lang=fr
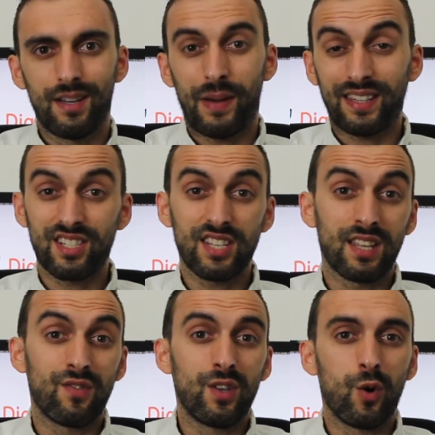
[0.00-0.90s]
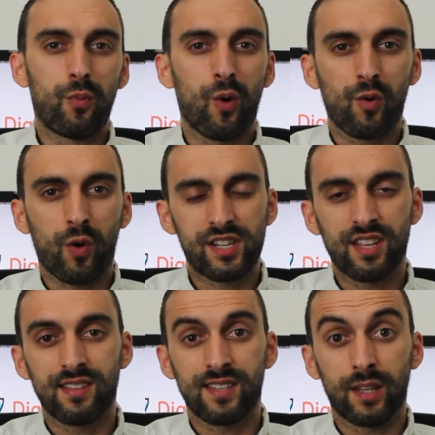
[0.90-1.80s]
Partagez cette vidéo pour
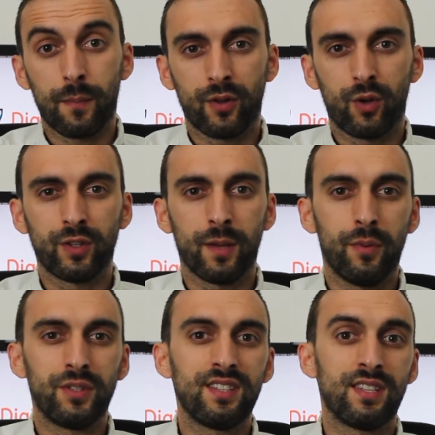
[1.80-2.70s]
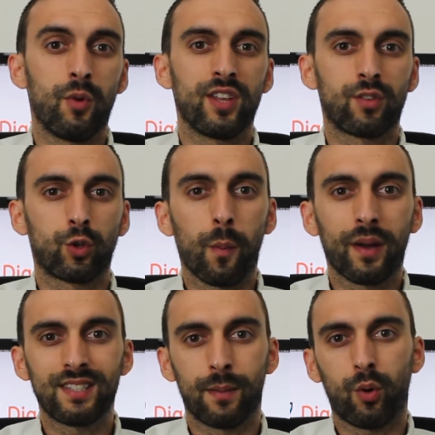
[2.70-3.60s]
encourager des indépendants, des petites et moyennes
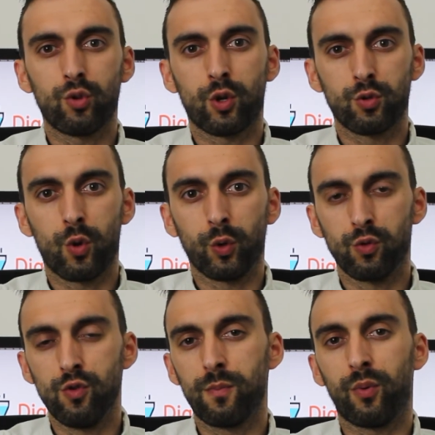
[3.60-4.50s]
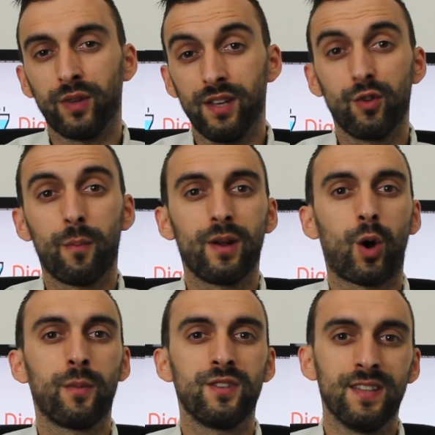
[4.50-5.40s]
entreprises à produire du contenu pour développer
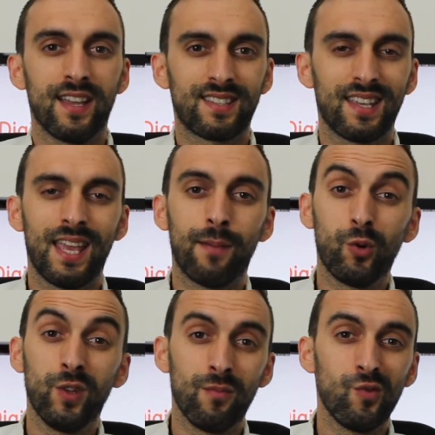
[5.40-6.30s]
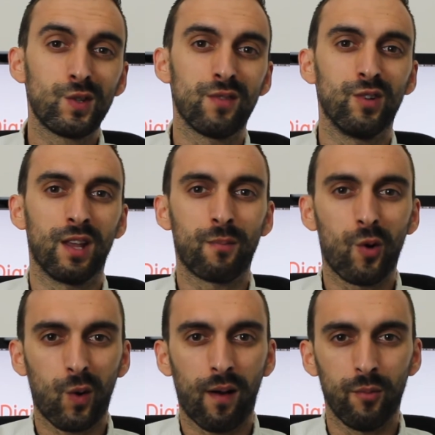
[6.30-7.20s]
leur business et abonnez-vous si vous n'êtes pas
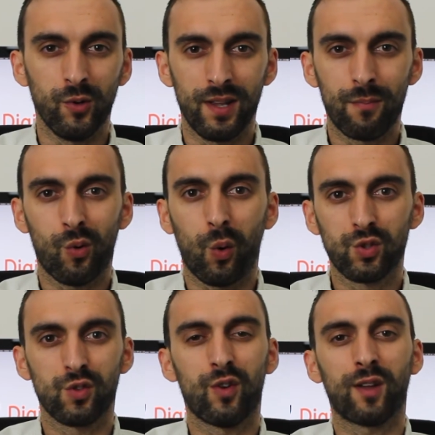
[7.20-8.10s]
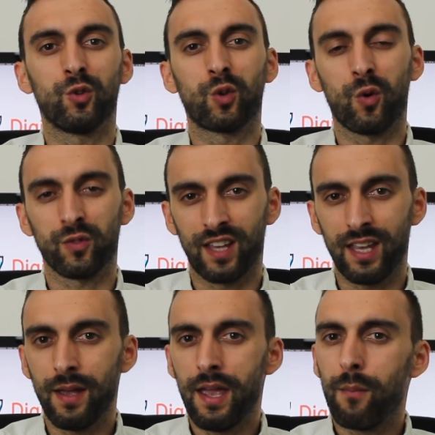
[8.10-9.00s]
encore abonné pour recevoir d'autres
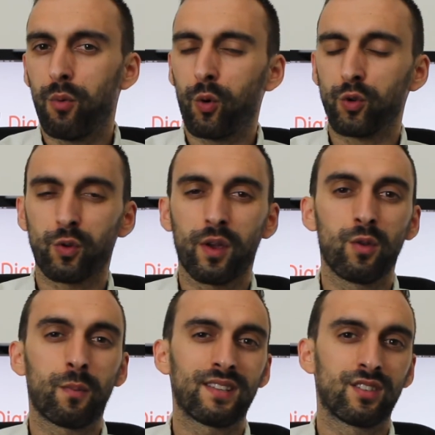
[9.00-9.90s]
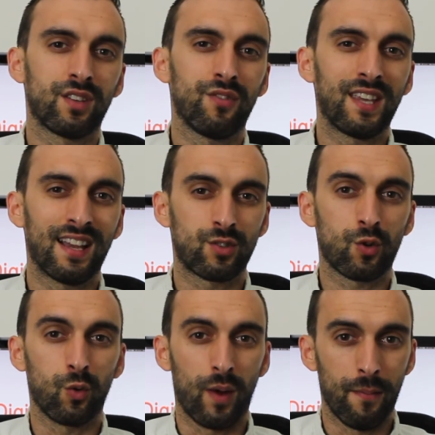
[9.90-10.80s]
conseils pour construire une présence efficace
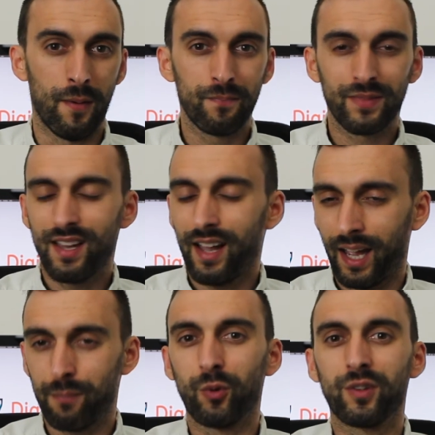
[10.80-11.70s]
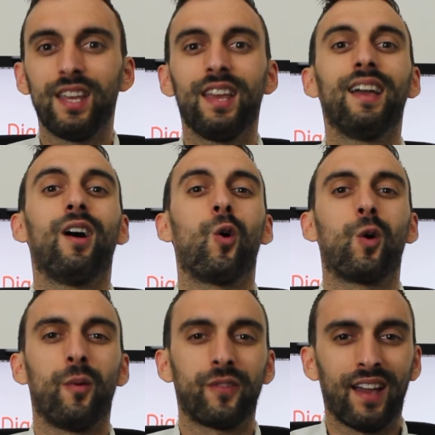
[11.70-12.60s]
sur le web. Répondez en
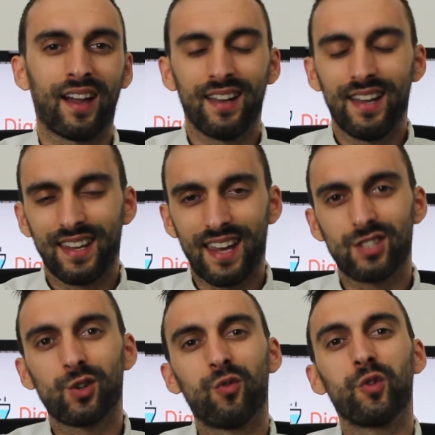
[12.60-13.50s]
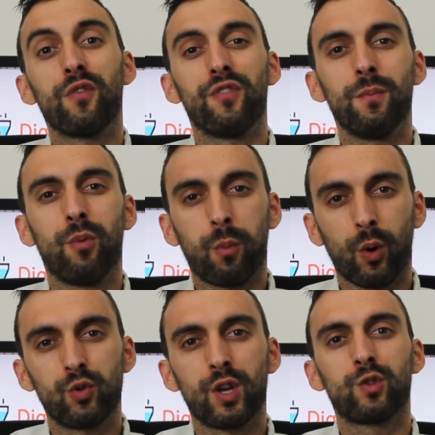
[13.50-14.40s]
commentaire. Quels sont vos défis pour
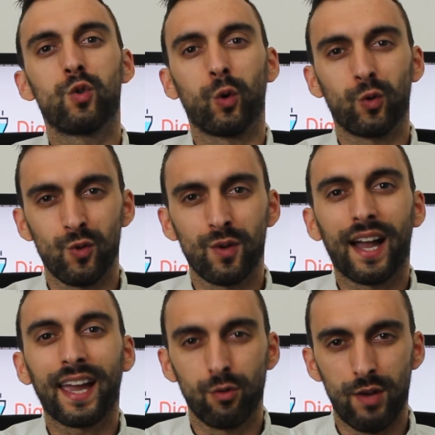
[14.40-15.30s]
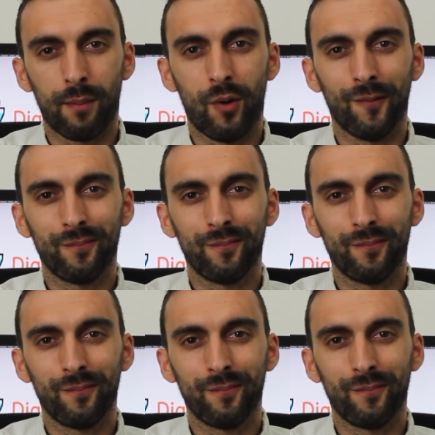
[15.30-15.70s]
produire du contenu régulièrement